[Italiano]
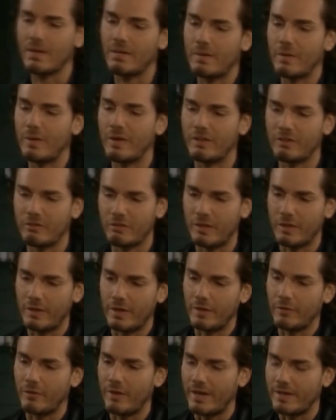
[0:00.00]
sapevo che
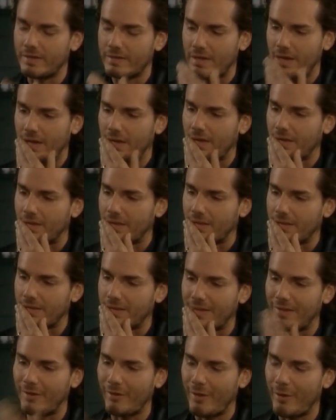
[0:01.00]
mi sarei
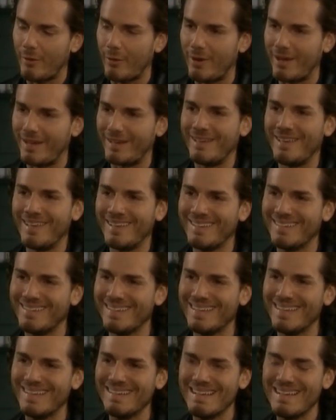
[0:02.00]
impappinato per la
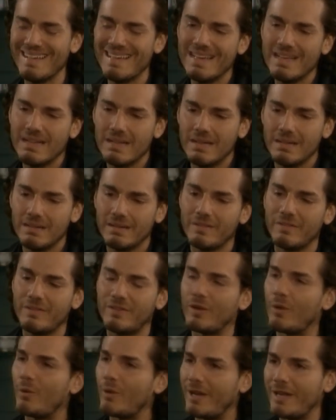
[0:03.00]
commozione.
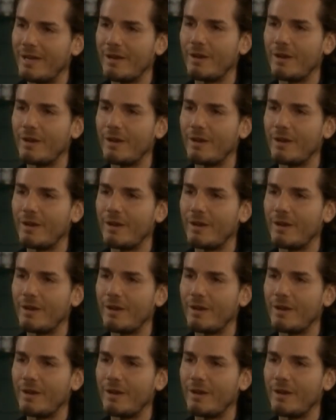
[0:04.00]
Se non